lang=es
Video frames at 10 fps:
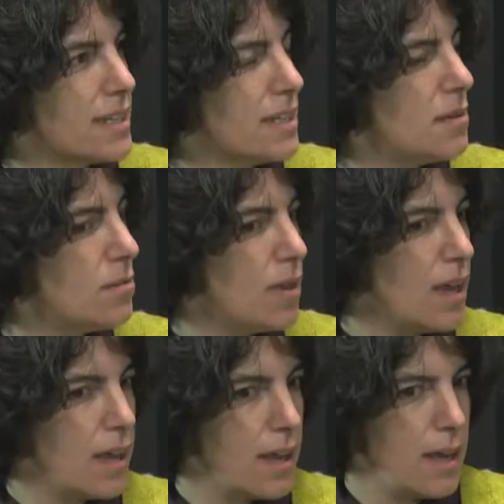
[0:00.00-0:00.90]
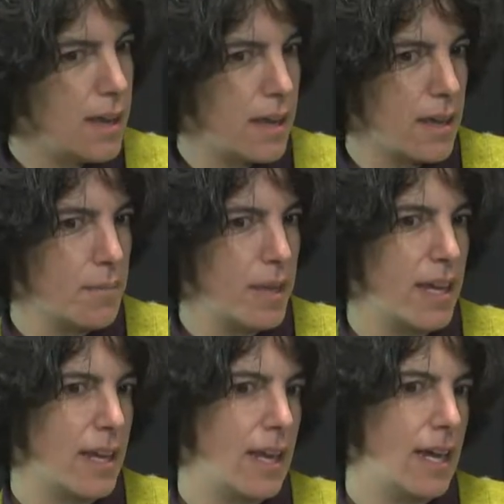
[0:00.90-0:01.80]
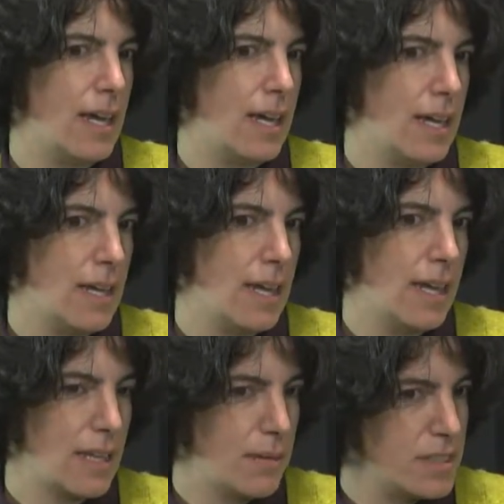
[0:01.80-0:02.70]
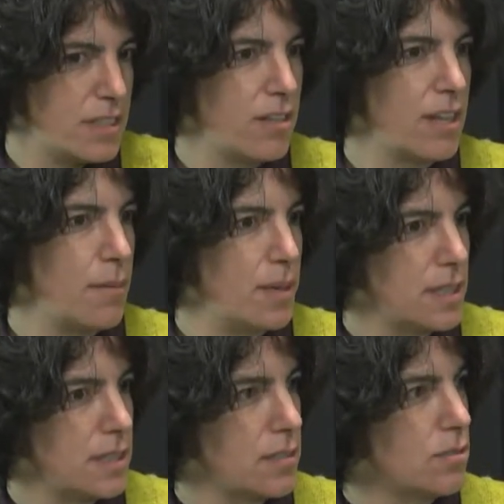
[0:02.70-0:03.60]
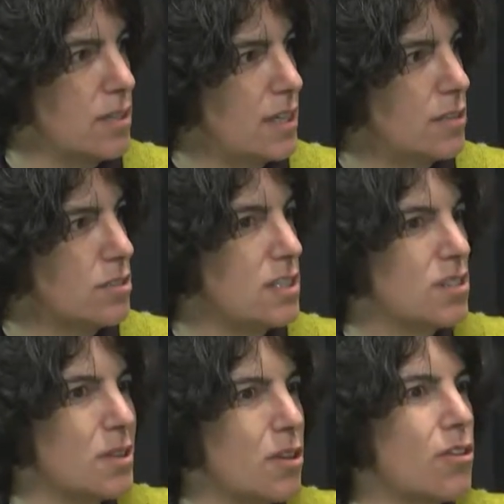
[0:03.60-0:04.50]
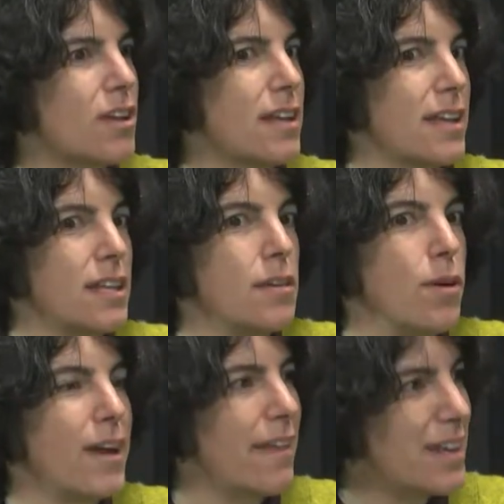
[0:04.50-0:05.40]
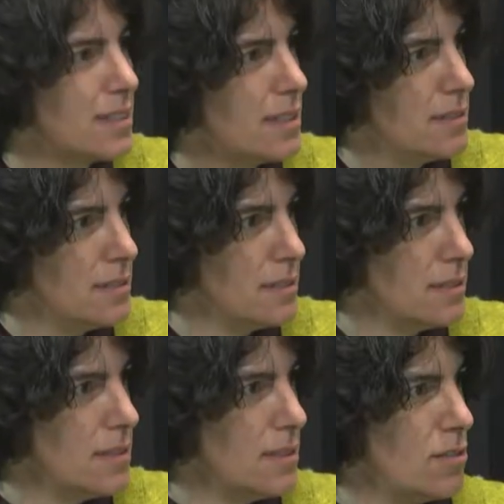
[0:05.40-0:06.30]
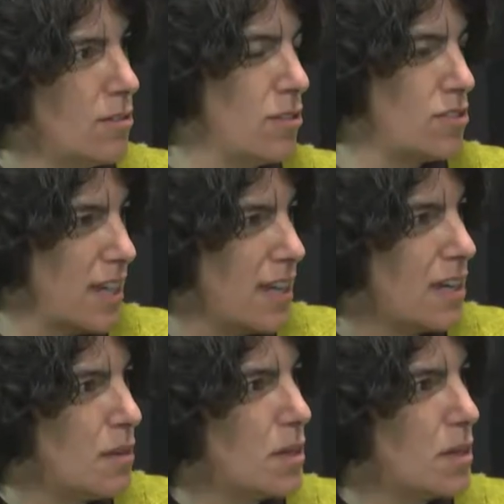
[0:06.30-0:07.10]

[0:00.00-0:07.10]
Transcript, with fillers: ¿Qué te llevó a, cambiar a la, televisión y a la parte de contenidos y sobre todo qué te llevó a quedarte ¿no? y no seguir en el